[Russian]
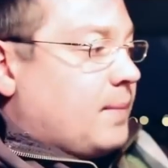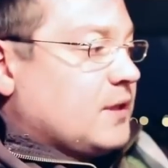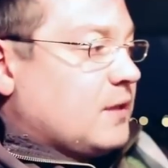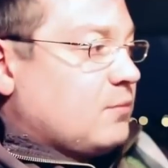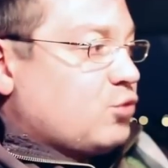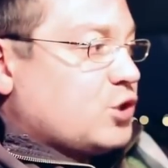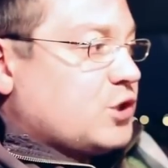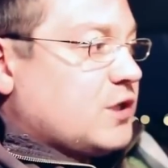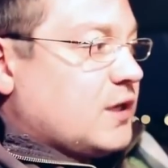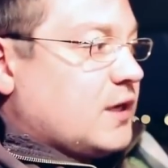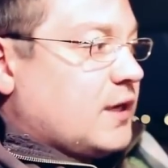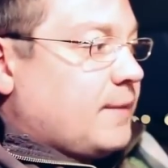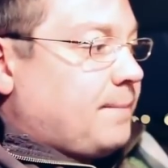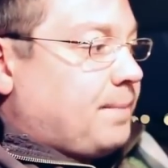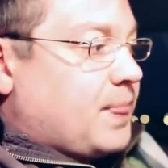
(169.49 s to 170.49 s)
Потому
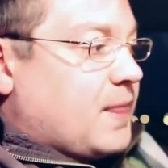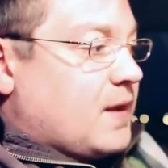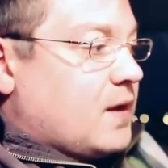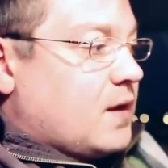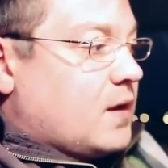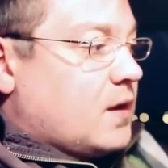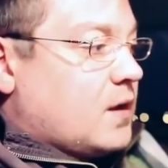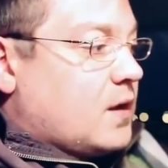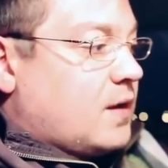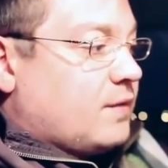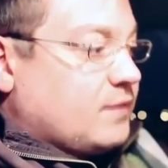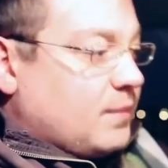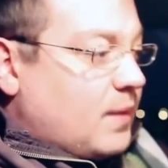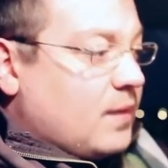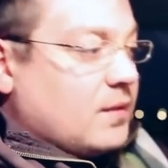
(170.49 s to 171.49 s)
что э, а,
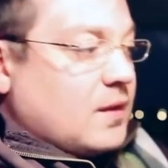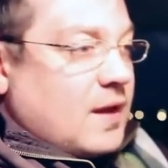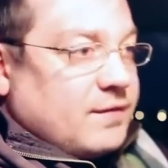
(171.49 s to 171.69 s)
автомобиль,